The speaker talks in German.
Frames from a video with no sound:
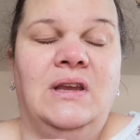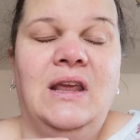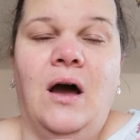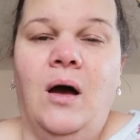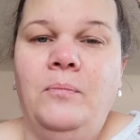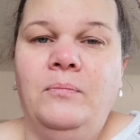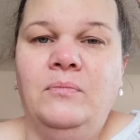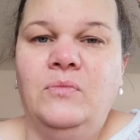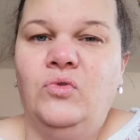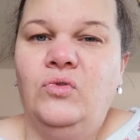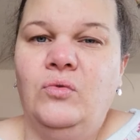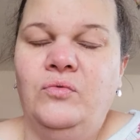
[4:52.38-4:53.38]
die haben
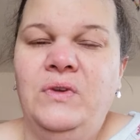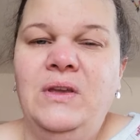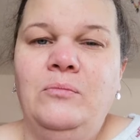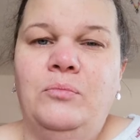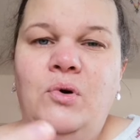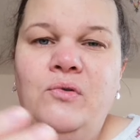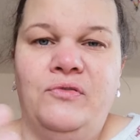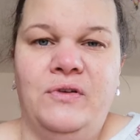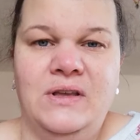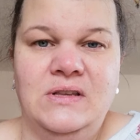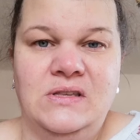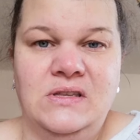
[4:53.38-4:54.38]
so wie ein
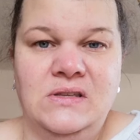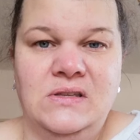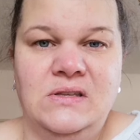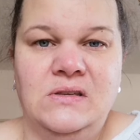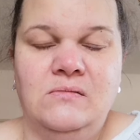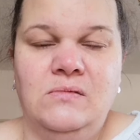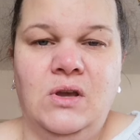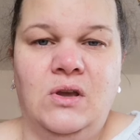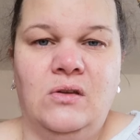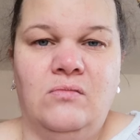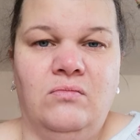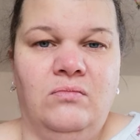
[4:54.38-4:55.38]
Puffer ist es.
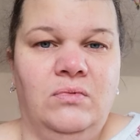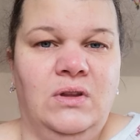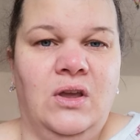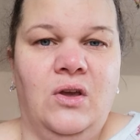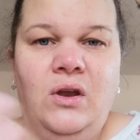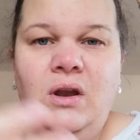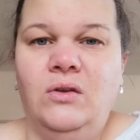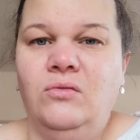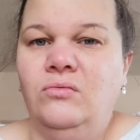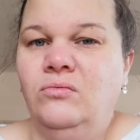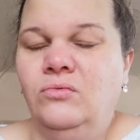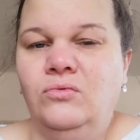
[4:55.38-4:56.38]
Die
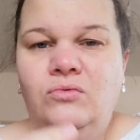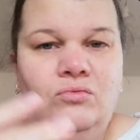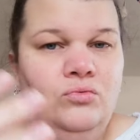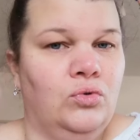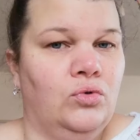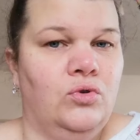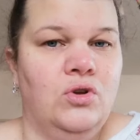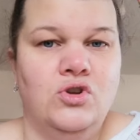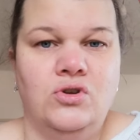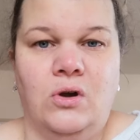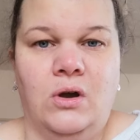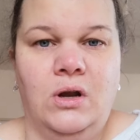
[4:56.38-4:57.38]
können durch die
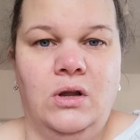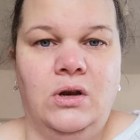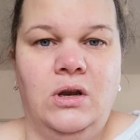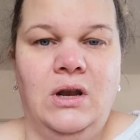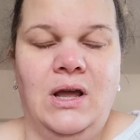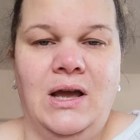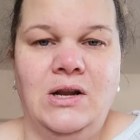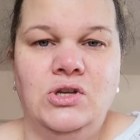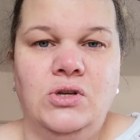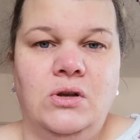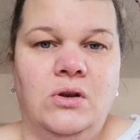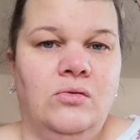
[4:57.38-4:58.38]
Stockgalerie
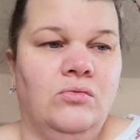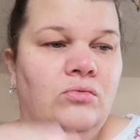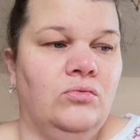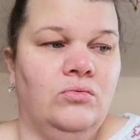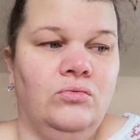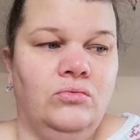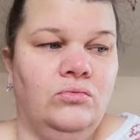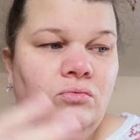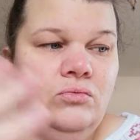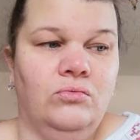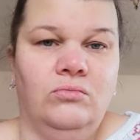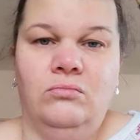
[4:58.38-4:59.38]
latschen und, und,
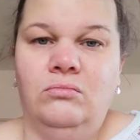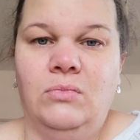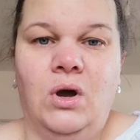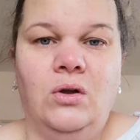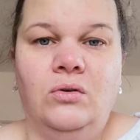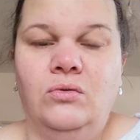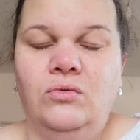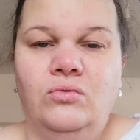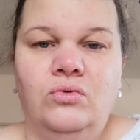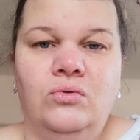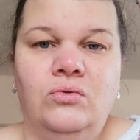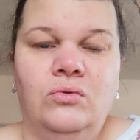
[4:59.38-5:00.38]
und, machen
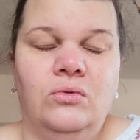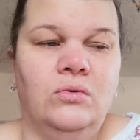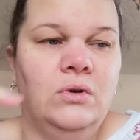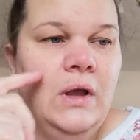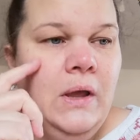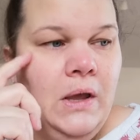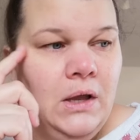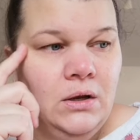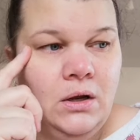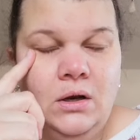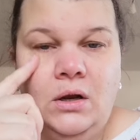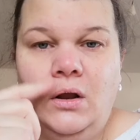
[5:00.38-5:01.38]
und tun und
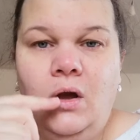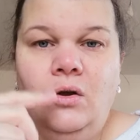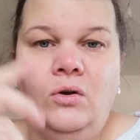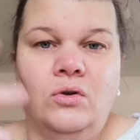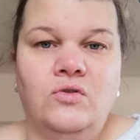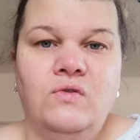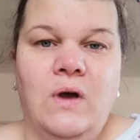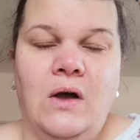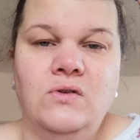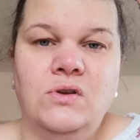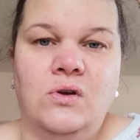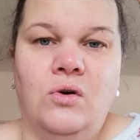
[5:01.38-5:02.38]
dann danach noch zu
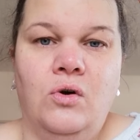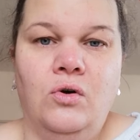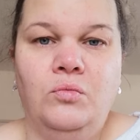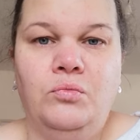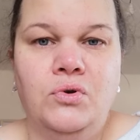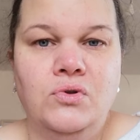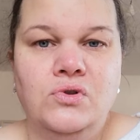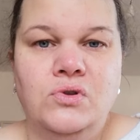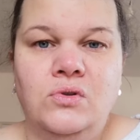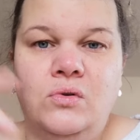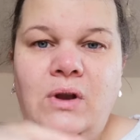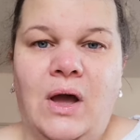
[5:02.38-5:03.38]
Hause kochen,
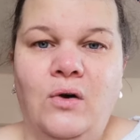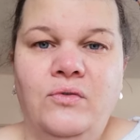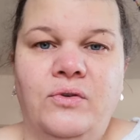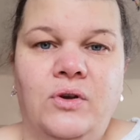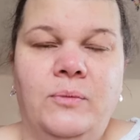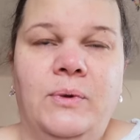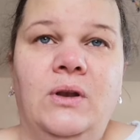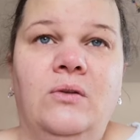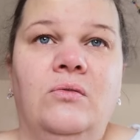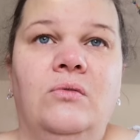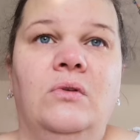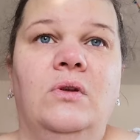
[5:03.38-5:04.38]
putzen und aufräumen
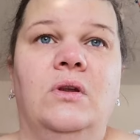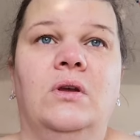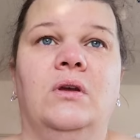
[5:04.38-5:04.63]
und